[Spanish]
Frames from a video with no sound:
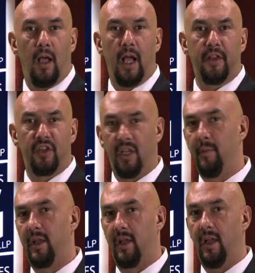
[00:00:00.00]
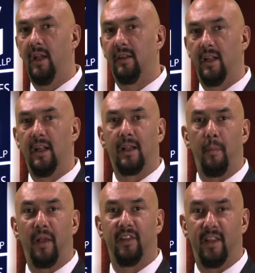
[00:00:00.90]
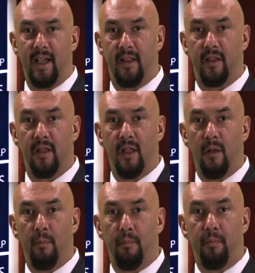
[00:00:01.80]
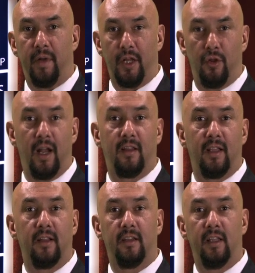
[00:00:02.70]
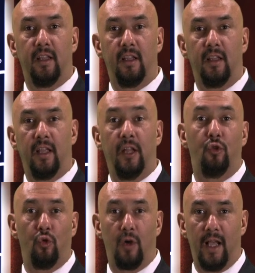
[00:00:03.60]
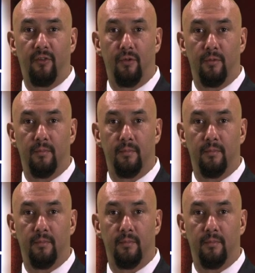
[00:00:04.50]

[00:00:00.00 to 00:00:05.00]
HMG tiene la capacidad para ayudarte a ti en tu caso.